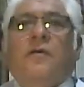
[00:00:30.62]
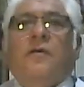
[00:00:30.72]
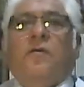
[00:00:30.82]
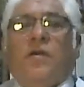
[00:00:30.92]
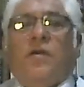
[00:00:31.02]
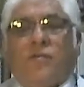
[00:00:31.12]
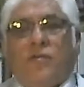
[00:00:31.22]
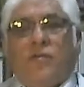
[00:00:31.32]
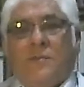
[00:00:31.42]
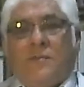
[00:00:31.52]
Lo que
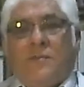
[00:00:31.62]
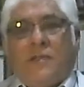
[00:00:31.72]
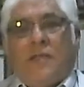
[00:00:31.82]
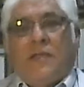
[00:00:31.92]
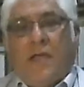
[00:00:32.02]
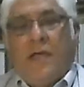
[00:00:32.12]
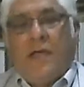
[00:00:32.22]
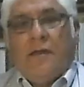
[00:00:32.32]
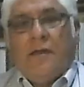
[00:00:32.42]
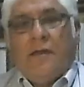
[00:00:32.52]
nosotros vamos a
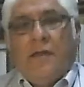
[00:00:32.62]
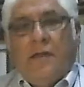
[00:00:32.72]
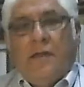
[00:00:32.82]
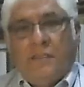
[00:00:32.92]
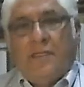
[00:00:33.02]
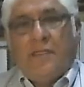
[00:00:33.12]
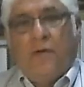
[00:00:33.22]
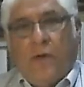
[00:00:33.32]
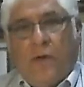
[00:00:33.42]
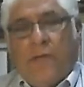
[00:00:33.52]
tratar en esta
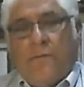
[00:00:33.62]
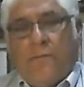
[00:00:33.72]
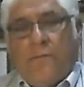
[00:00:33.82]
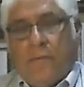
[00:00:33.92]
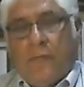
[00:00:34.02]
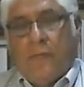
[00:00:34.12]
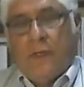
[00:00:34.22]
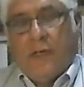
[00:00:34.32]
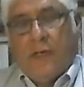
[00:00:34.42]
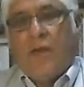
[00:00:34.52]
hora
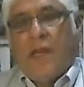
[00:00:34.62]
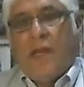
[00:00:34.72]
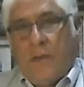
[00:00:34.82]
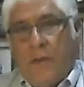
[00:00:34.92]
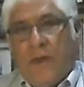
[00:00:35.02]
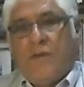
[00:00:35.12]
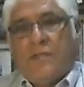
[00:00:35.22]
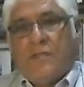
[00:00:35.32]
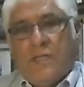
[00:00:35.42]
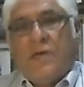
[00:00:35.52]
es lo que la Biblia nos
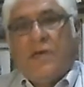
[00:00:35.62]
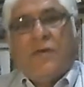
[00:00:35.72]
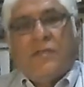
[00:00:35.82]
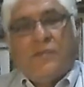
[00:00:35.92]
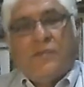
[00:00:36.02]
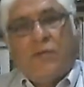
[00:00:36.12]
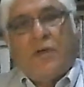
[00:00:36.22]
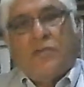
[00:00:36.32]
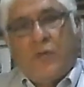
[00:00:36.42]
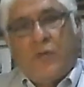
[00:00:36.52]
enseña con respecto a
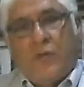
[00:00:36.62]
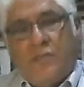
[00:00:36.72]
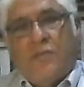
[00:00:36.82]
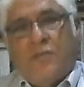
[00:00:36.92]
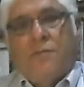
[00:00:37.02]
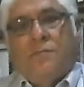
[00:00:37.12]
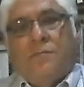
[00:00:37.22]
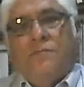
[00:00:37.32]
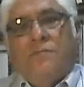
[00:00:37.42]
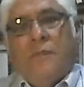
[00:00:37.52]
Jesucristo.
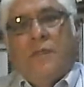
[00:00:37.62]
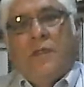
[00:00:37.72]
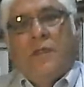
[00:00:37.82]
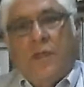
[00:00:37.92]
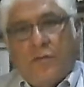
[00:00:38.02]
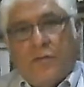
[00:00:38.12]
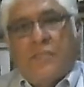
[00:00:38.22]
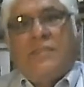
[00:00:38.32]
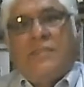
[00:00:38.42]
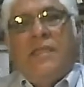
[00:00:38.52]
Y nos
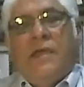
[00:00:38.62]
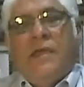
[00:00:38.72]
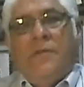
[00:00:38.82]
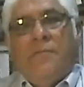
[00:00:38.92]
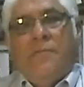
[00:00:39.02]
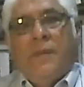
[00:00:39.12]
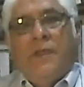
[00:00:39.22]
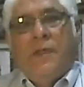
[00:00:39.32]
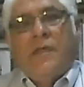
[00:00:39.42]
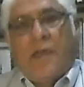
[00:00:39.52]
enseña
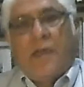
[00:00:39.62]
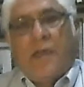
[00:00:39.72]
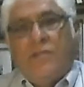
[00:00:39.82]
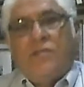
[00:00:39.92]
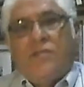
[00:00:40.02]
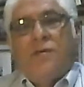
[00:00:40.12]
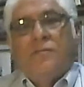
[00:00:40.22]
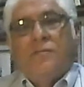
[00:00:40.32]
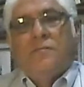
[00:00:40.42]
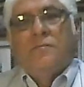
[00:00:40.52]
que Cristo
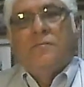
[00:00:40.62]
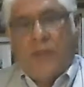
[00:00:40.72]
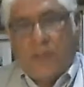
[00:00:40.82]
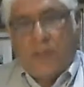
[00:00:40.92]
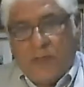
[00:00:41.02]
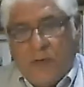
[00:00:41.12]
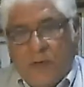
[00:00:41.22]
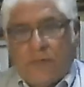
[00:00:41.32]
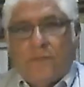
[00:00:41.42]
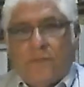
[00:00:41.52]
es
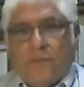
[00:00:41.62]
Dios.